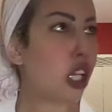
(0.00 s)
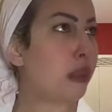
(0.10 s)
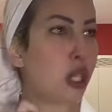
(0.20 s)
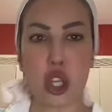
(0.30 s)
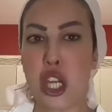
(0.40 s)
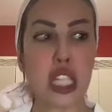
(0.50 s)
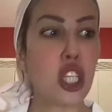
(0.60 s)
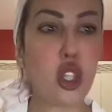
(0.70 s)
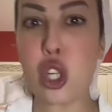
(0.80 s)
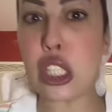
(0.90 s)
حك ضربات
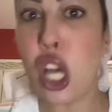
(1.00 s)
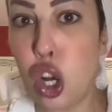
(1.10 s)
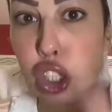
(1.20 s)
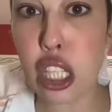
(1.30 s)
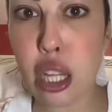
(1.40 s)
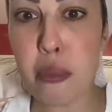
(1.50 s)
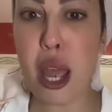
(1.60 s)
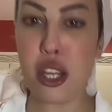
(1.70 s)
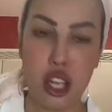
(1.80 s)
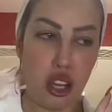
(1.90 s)
القناعه حكات خصك
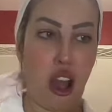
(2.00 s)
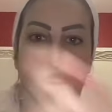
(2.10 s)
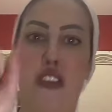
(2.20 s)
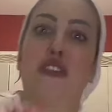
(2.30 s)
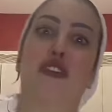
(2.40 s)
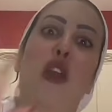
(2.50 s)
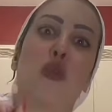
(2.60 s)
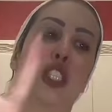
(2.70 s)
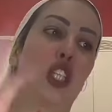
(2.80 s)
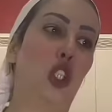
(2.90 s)
الماعن
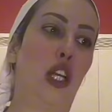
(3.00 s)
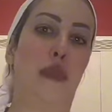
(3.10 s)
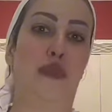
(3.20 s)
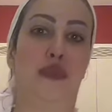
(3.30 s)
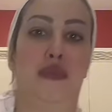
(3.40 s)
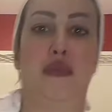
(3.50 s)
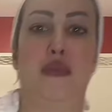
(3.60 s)
ها ما كتشعل